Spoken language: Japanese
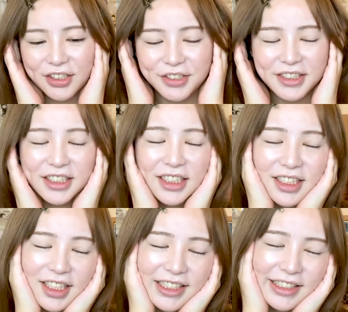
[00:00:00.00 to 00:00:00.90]
口
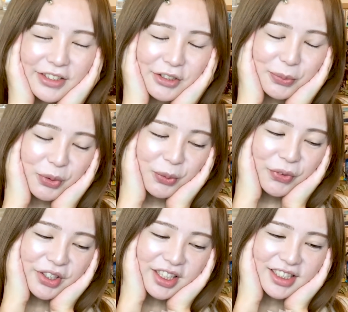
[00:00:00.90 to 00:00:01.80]
に出すよりも
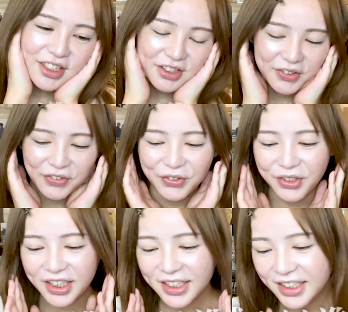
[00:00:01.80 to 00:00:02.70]
思い出にちょっと今、
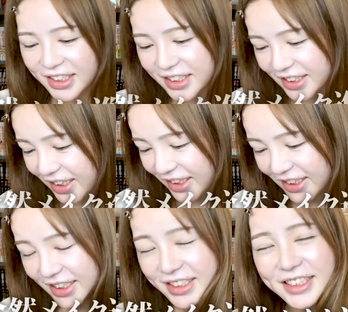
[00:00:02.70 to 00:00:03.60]
ふけっちゃって。
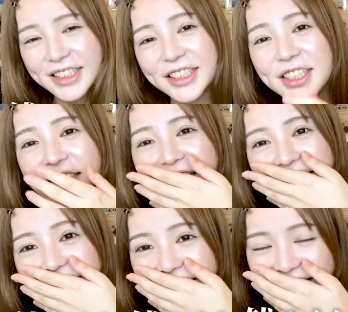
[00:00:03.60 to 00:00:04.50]
ちょっと本当に、